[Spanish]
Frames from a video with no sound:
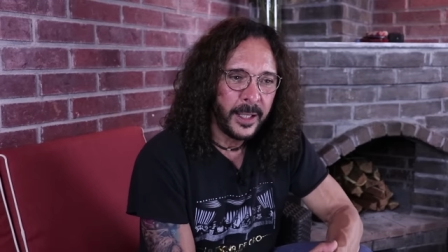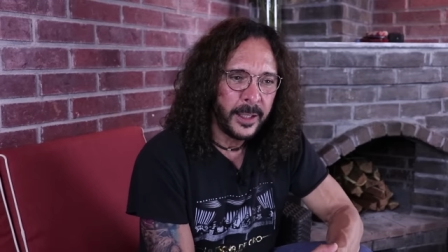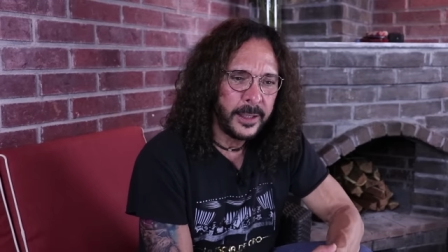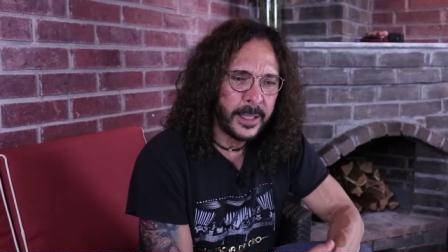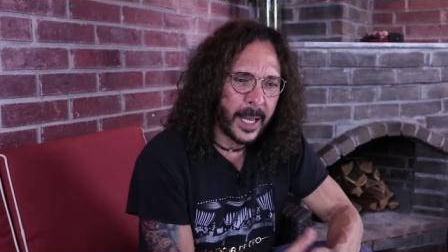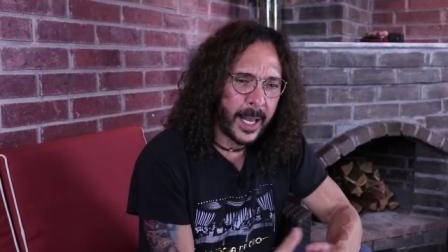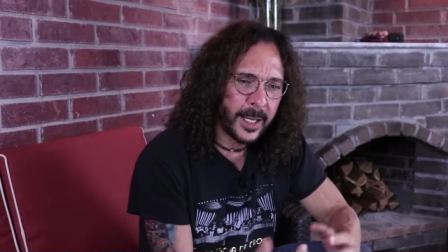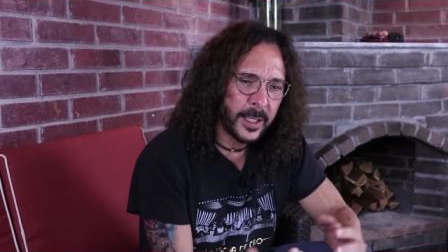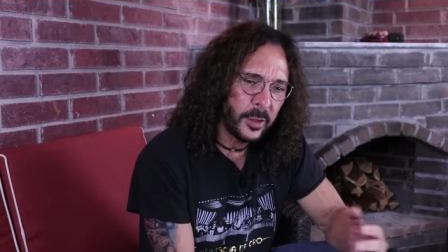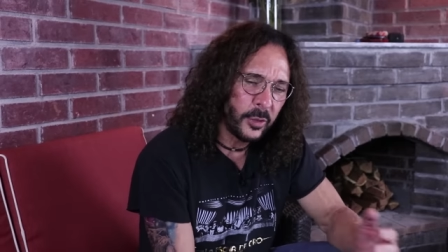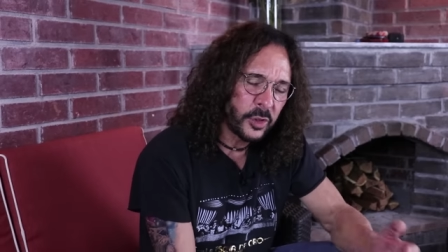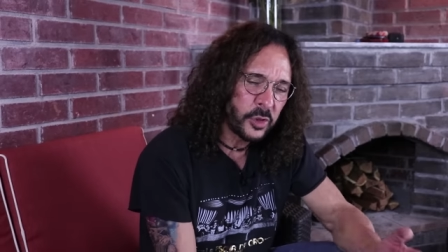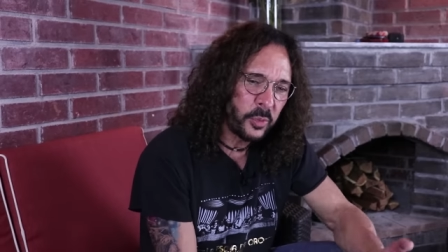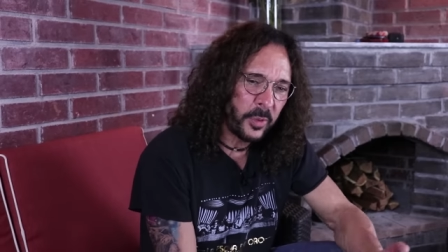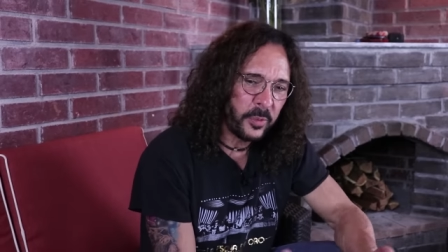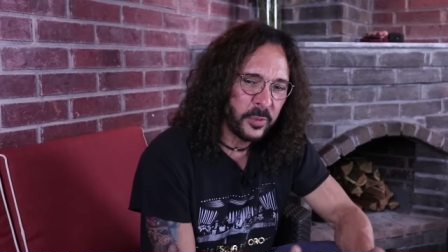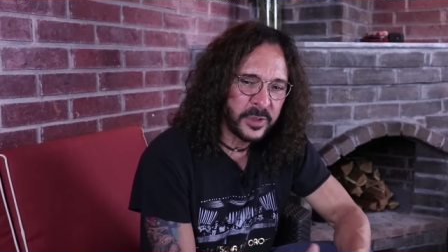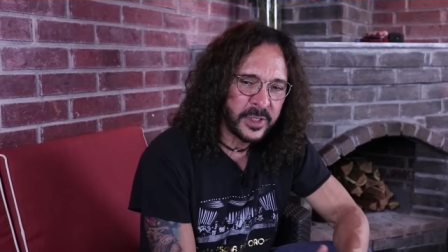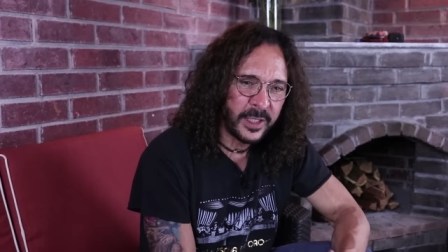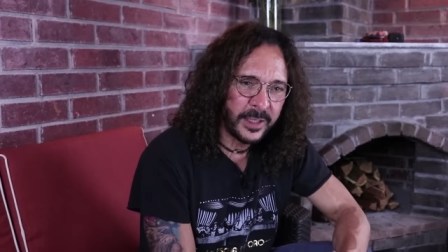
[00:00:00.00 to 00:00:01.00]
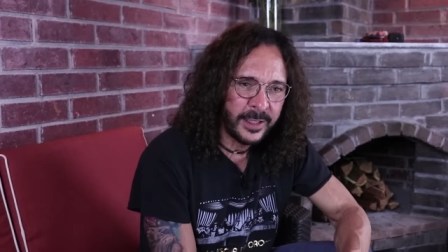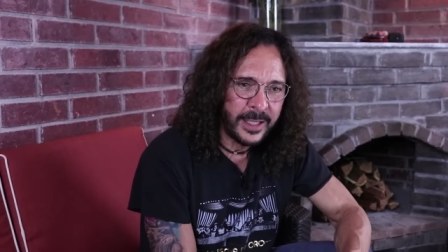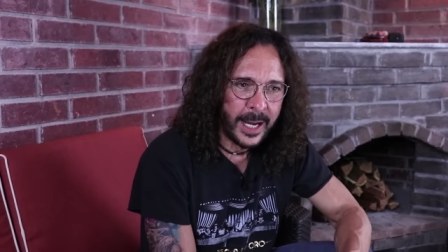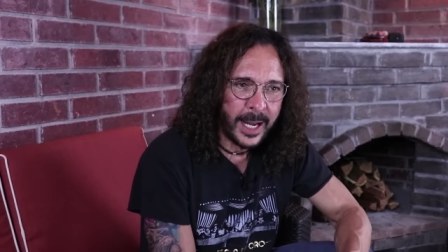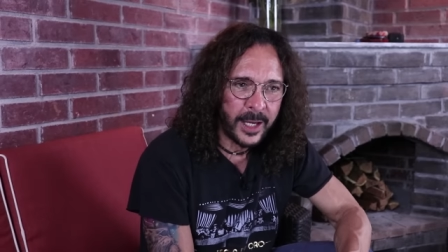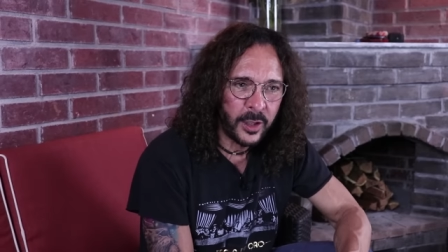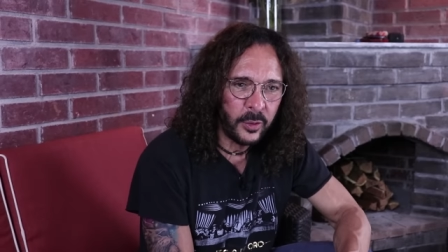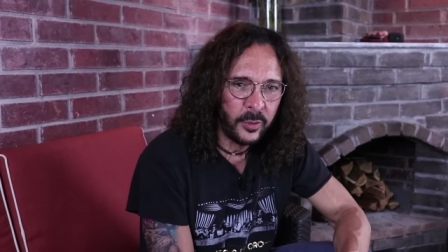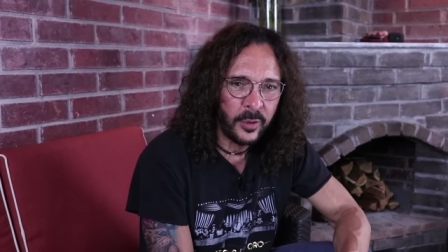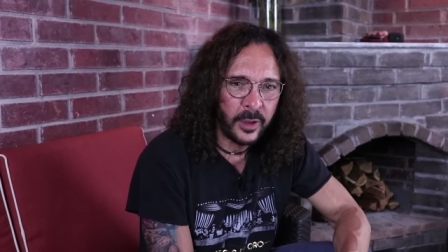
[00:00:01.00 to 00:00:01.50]
Ya nos subimos al
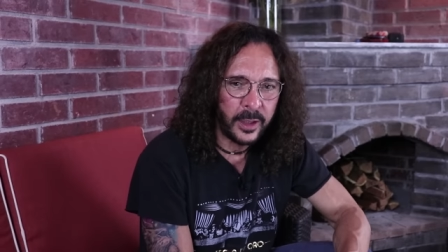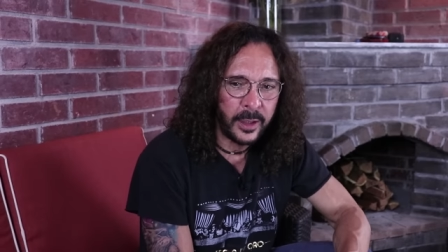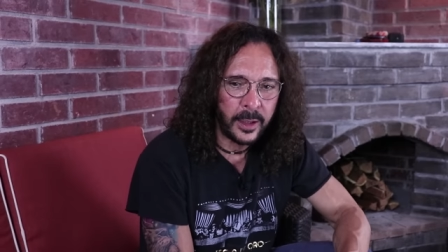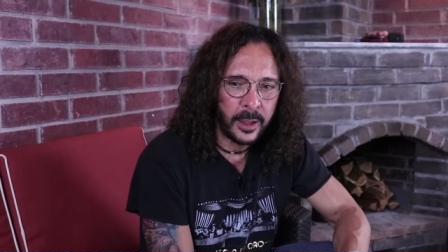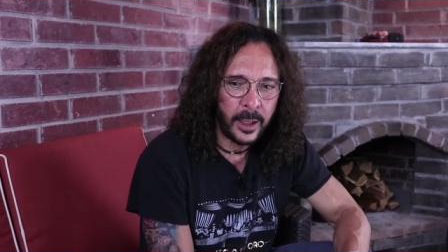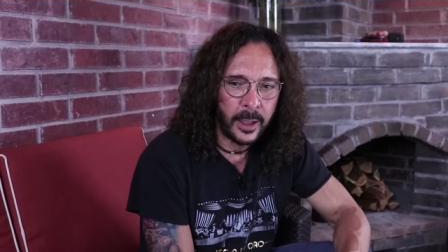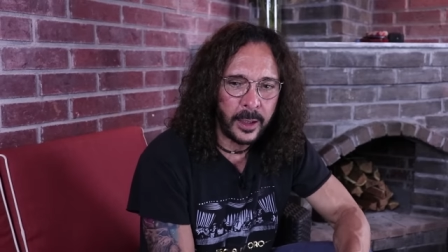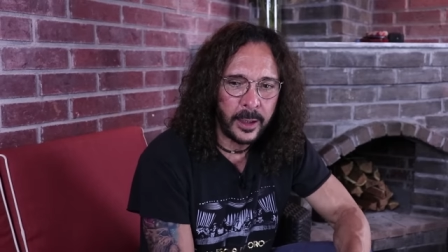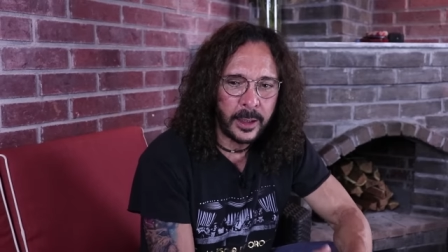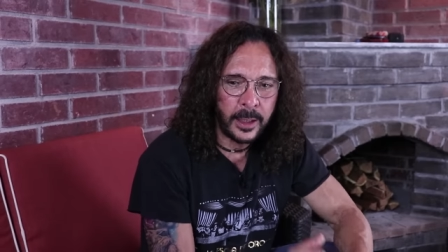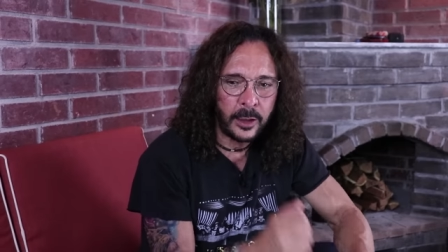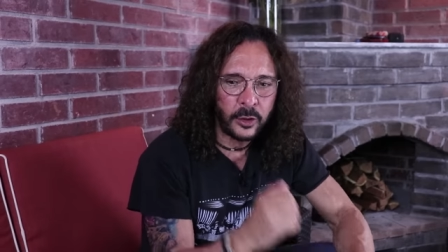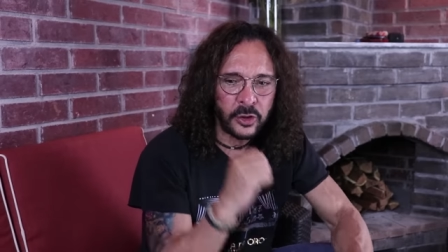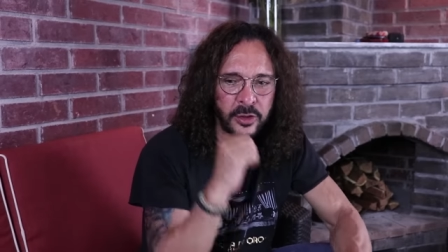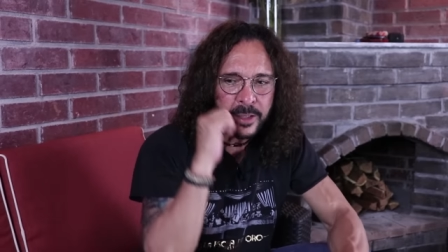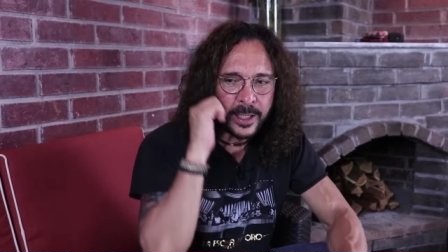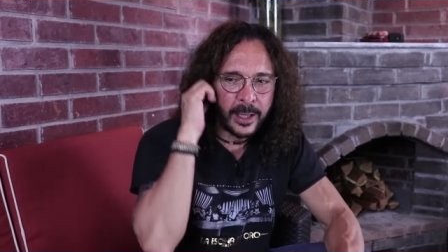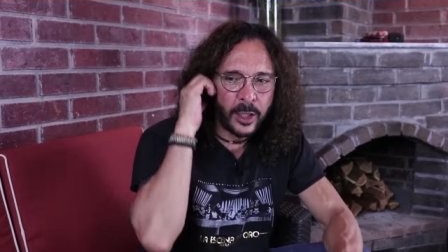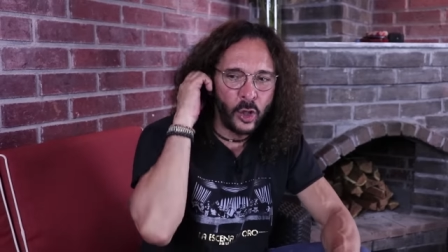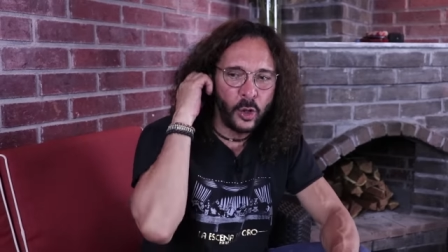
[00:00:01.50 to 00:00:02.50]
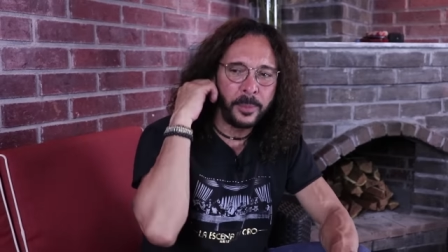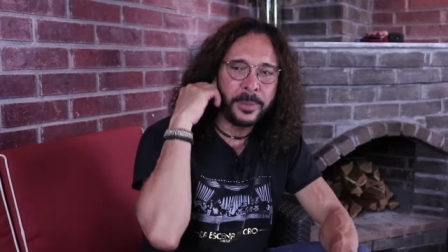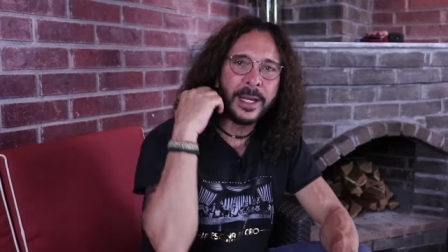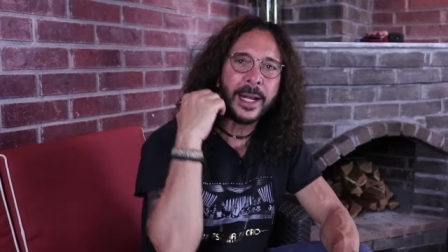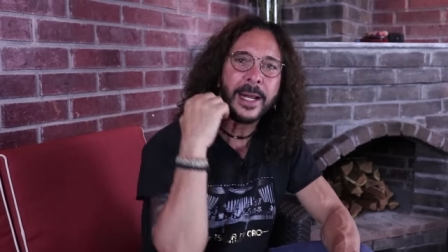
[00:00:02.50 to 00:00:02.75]
carro y entonces le digo,